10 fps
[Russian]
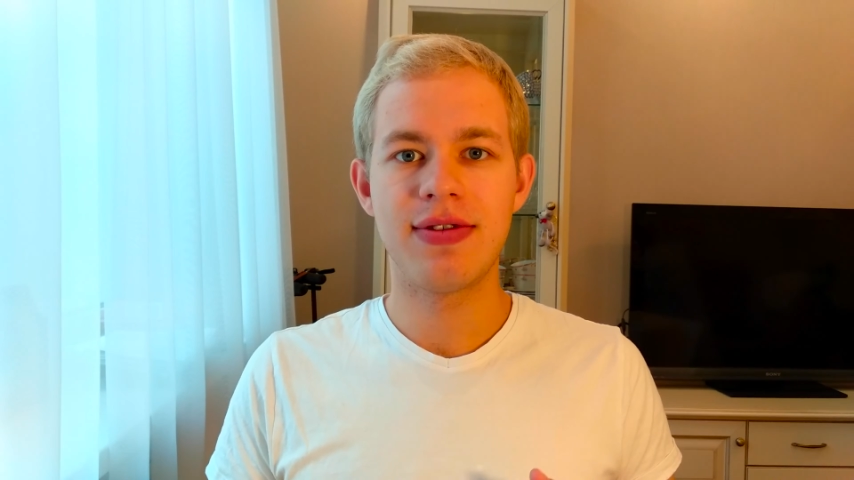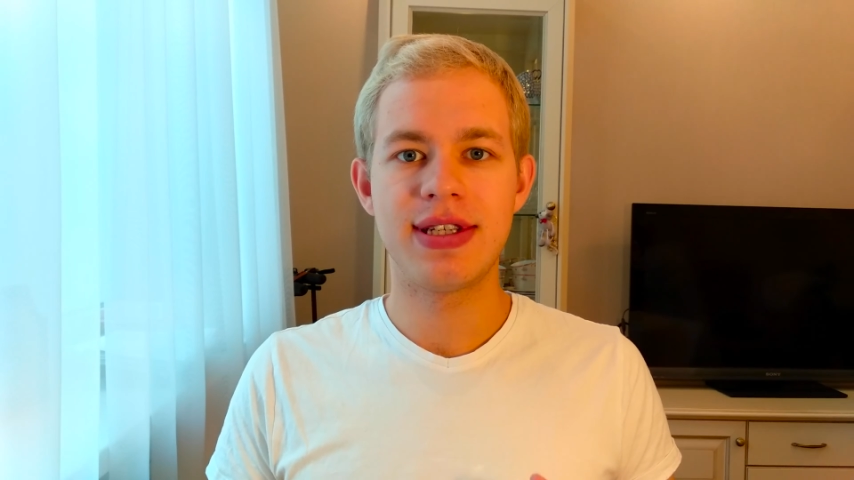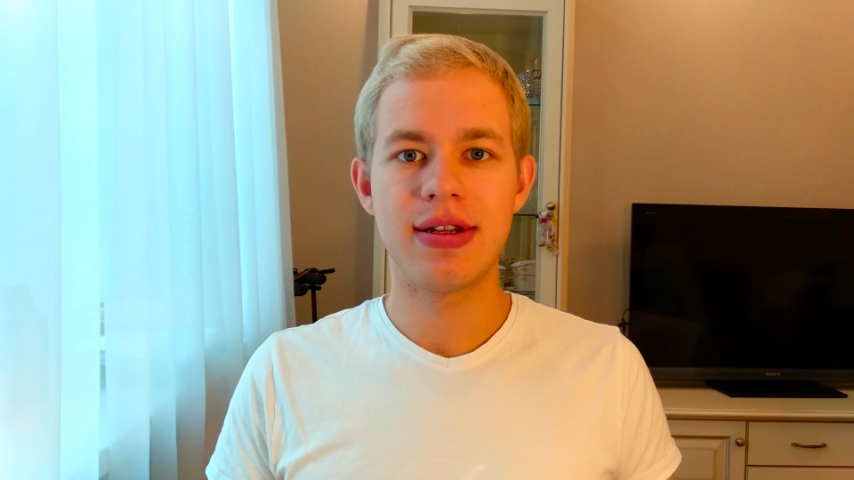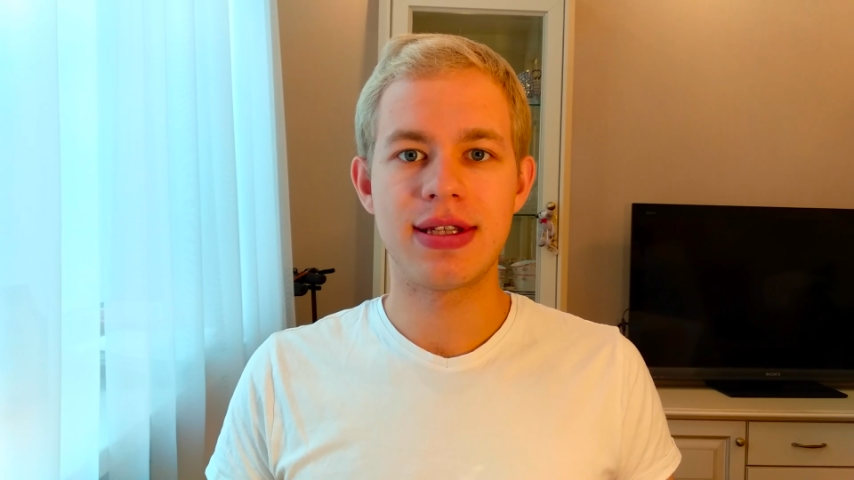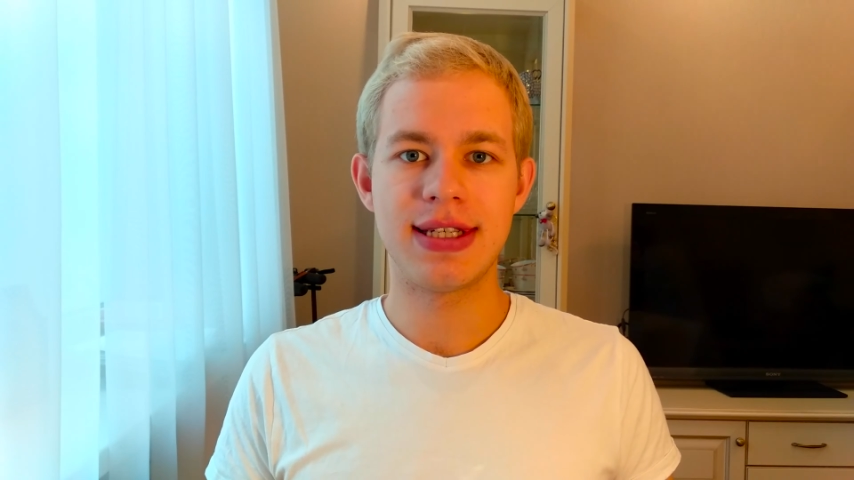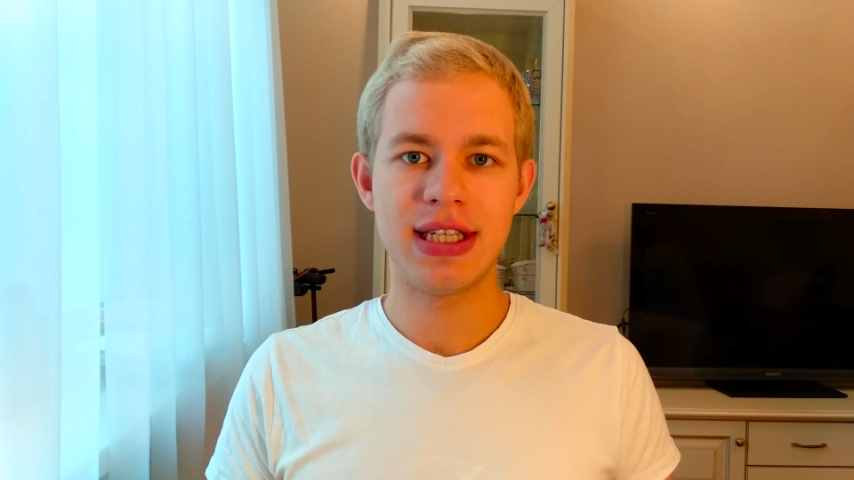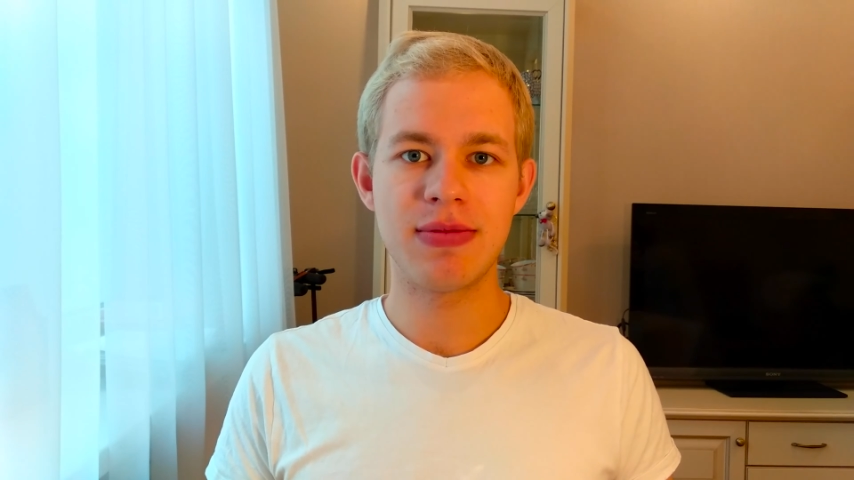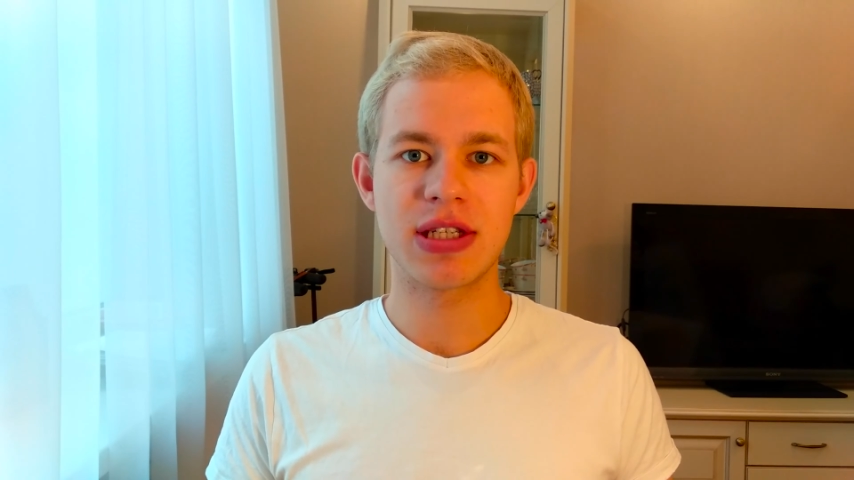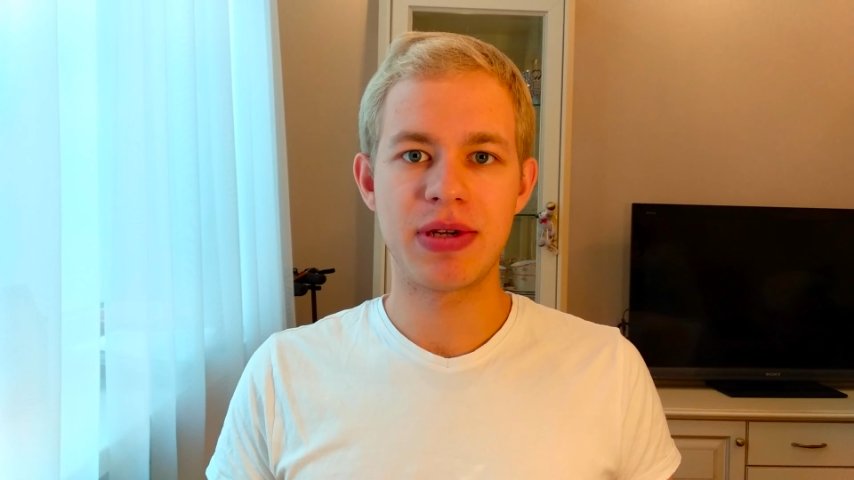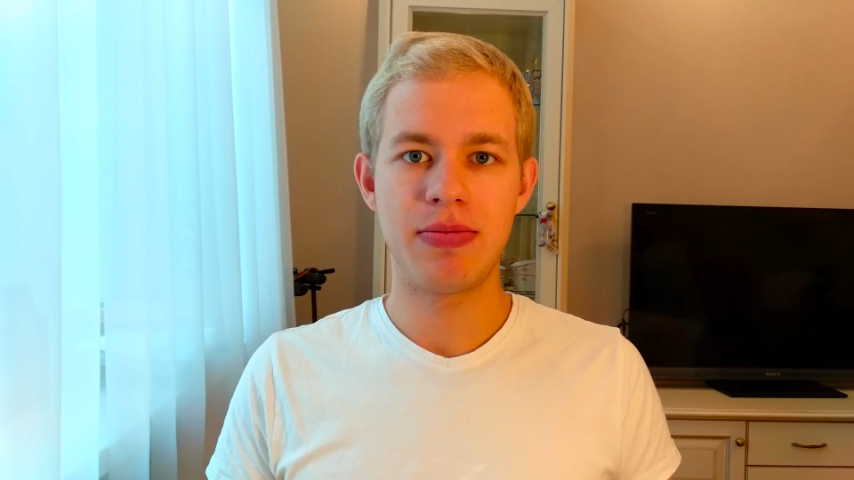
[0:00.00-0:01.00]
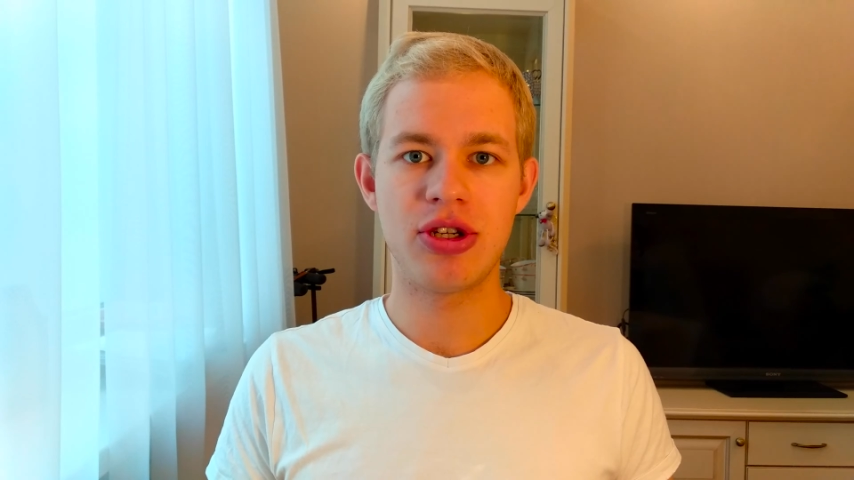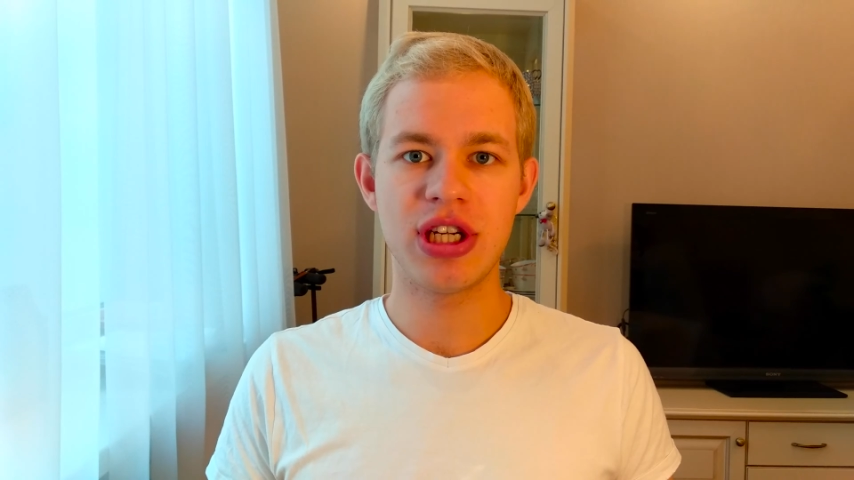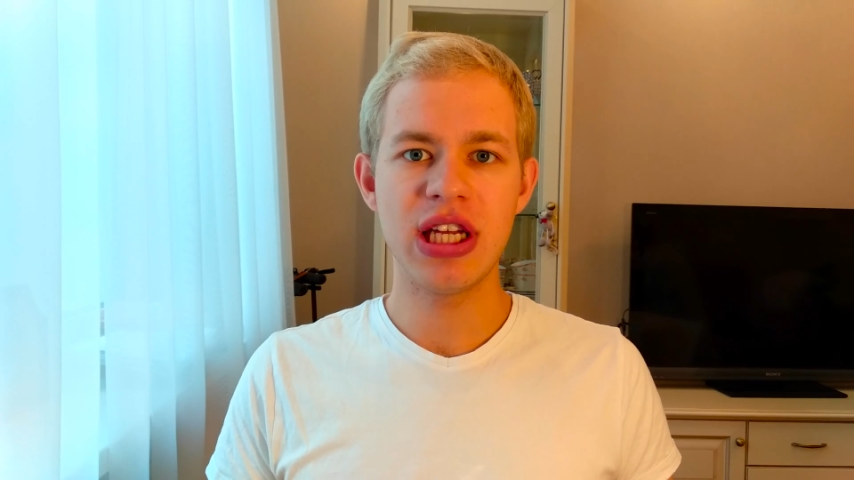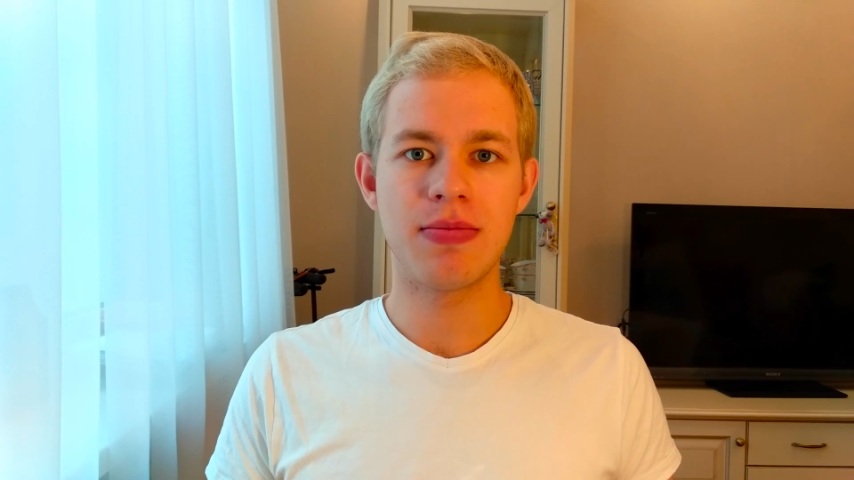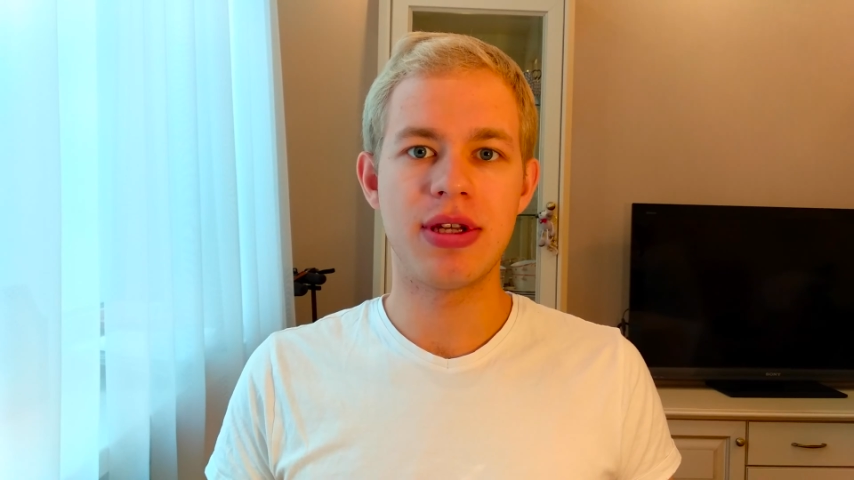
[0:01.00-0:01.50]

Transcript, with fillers: вы делаете снимок с приближением